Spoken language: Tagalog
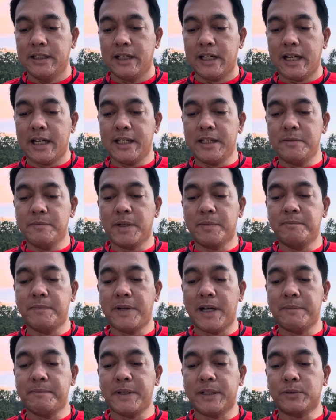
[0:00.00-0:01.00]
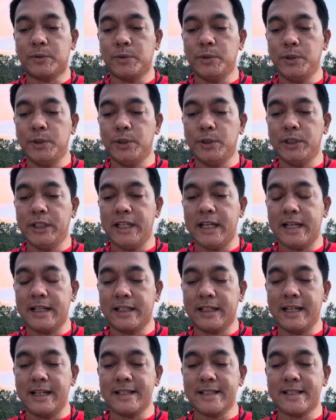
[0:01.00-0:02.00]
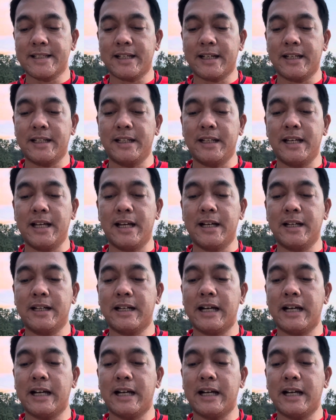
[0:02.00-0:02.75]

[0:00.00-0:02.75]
ay magpapatuloy hanggang sa kanilang